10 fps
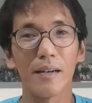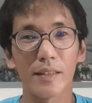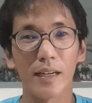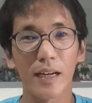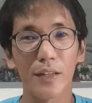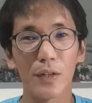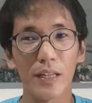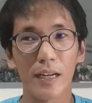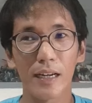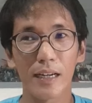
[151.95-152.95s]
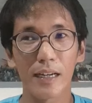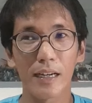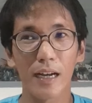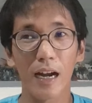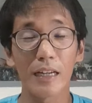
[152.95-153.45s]
ng, ano, ng
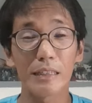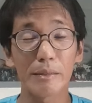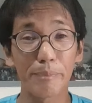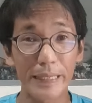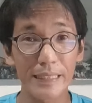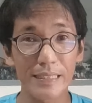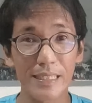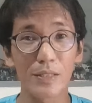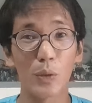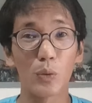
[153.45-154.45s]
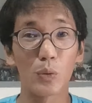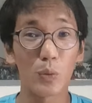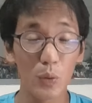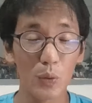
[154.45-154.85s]
heartbeat sa zone 2.